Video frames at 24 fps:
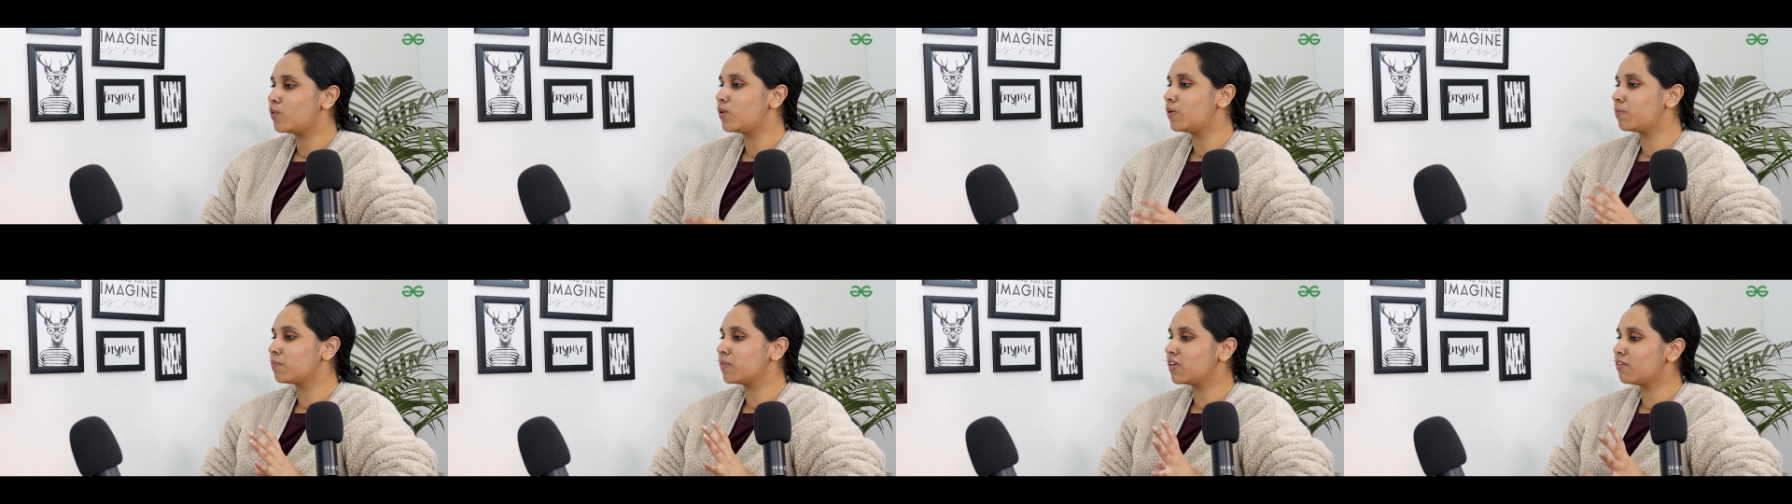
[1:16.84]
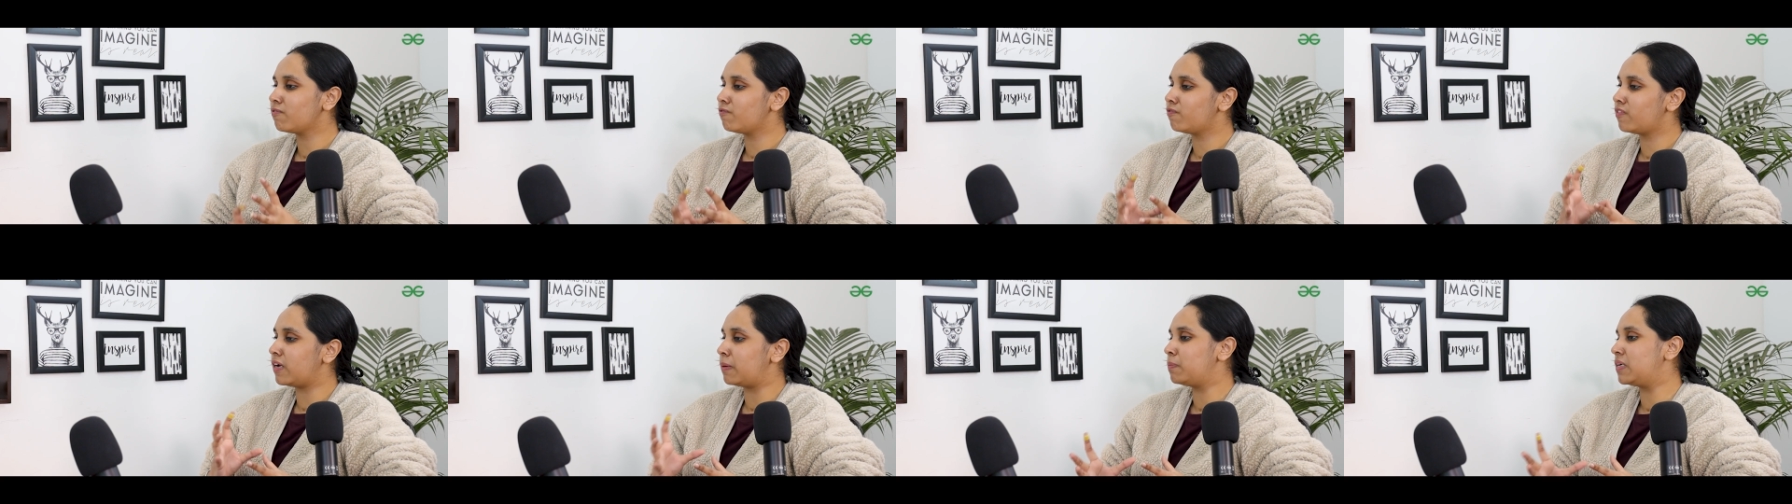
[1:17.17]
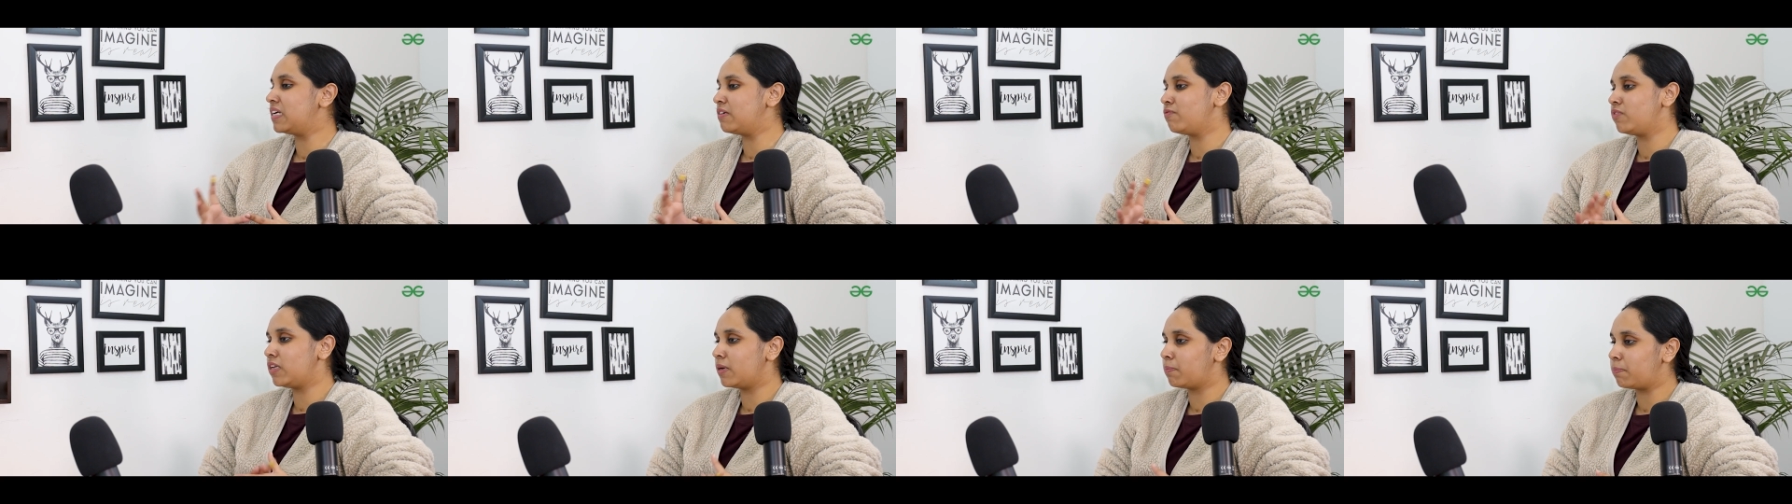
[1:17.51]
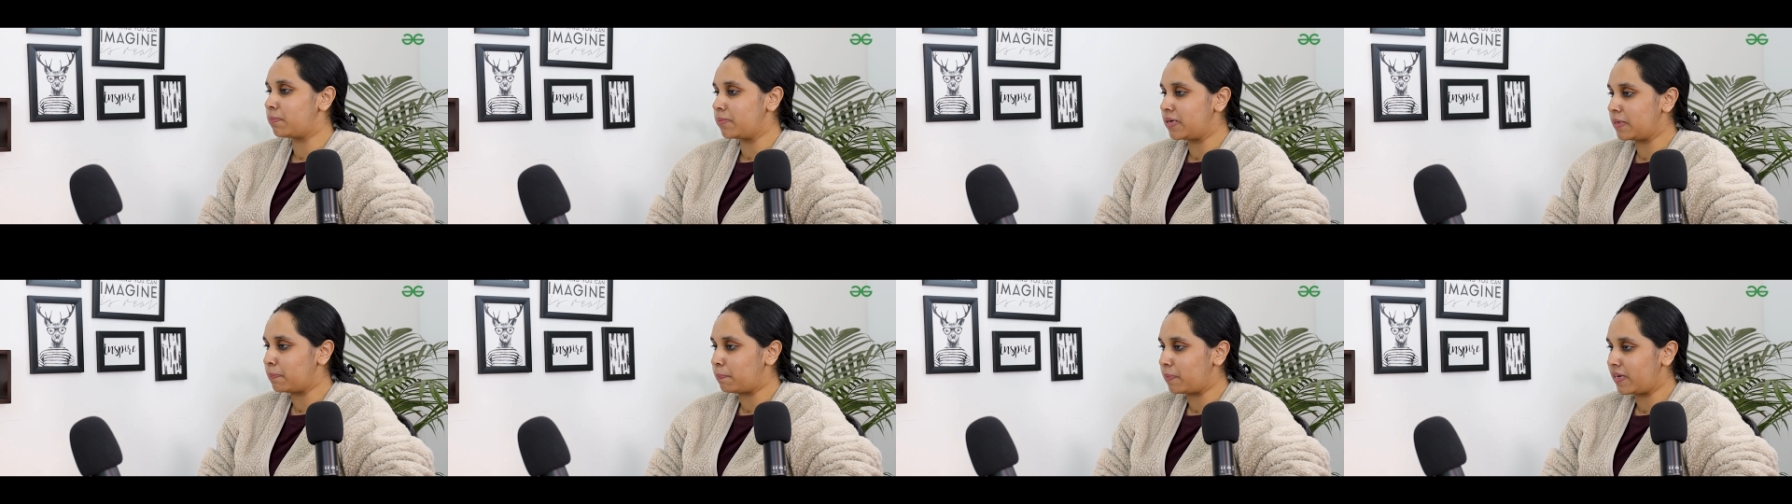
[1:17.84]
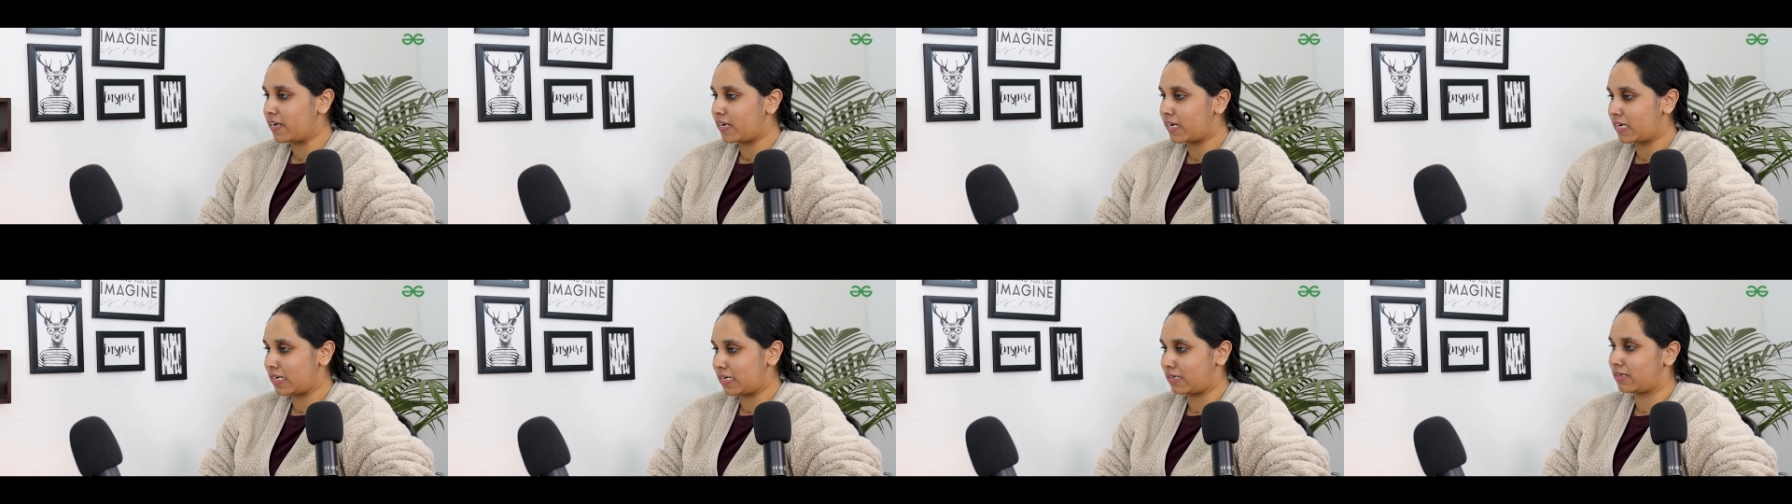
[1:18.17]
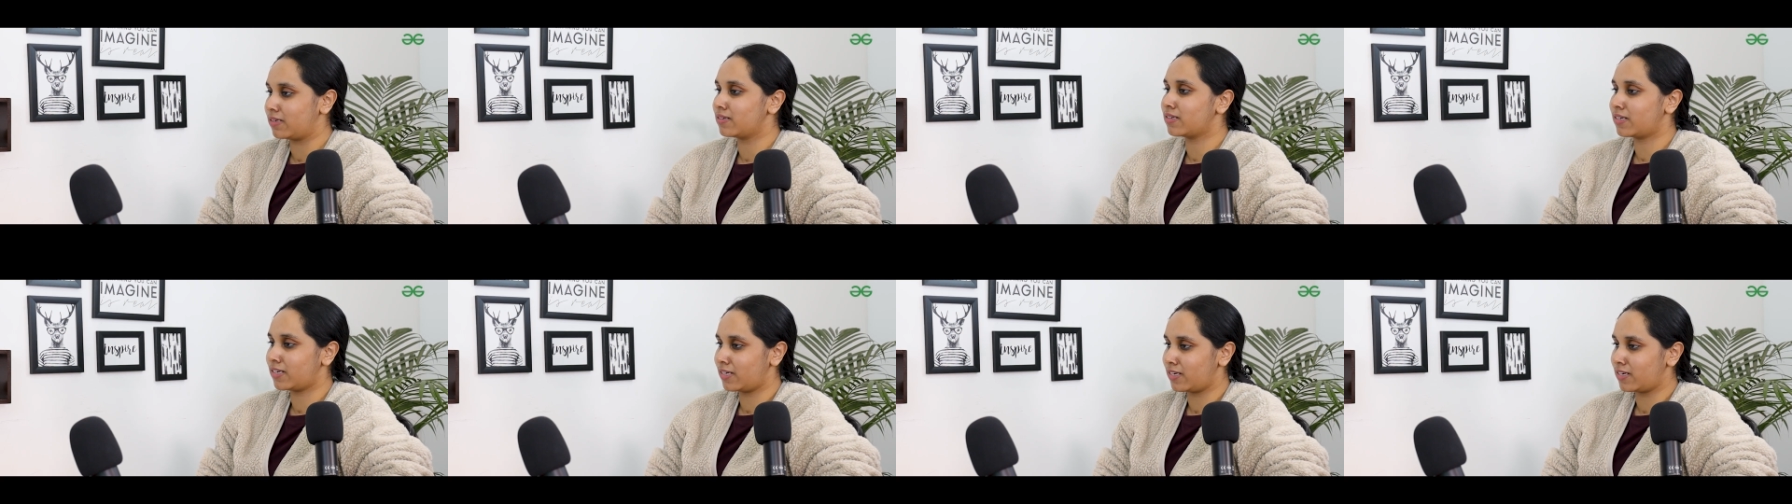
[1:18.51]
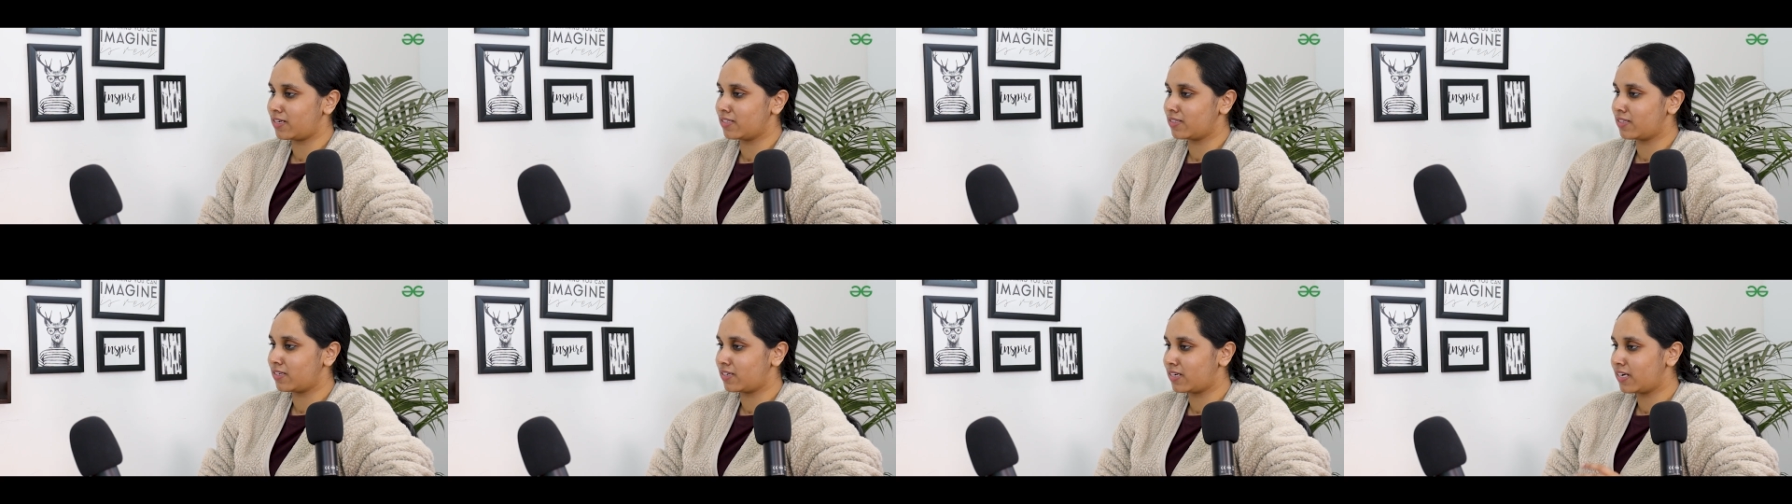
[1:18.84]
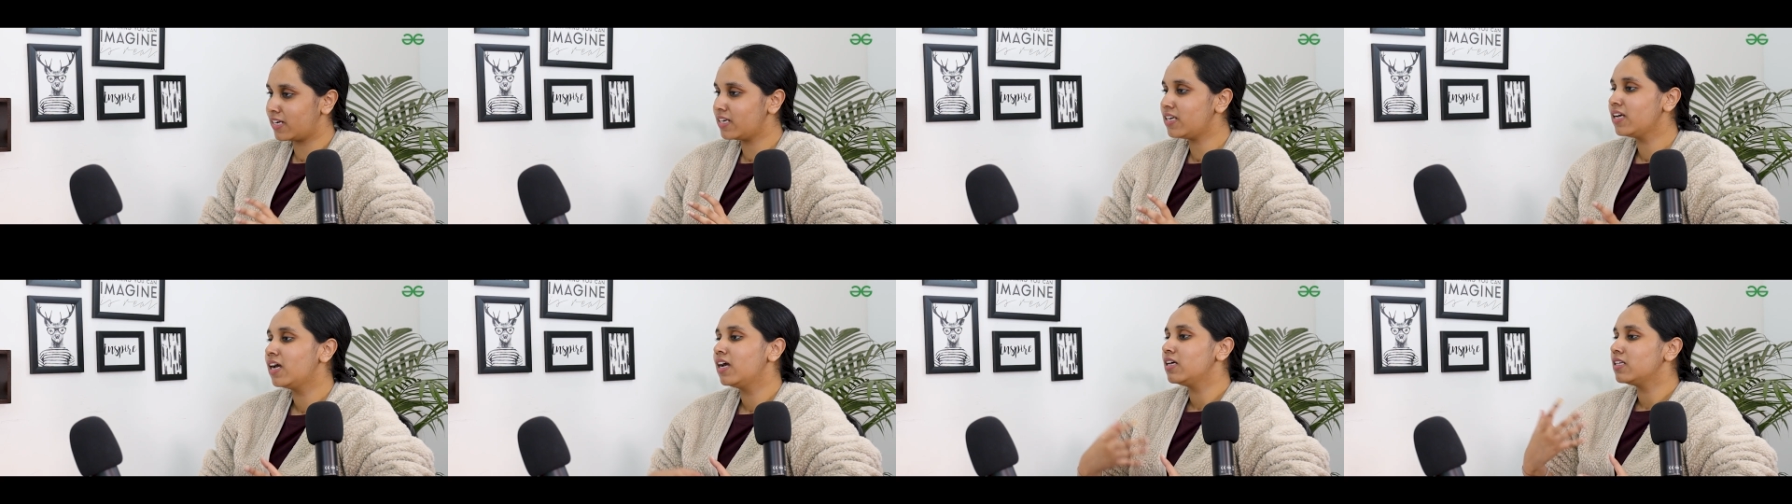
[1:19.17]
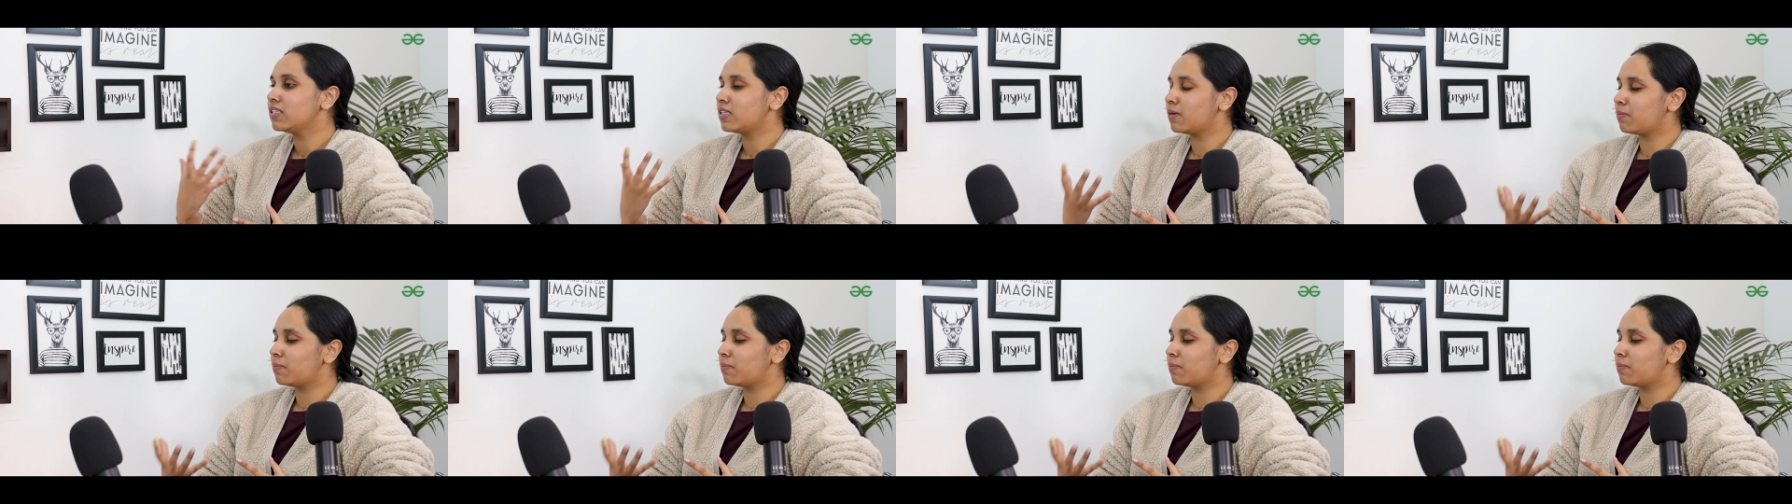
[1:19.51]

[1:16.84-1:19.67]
वो हमने वेब डेवलपमेंट पे करा करा था राइट right?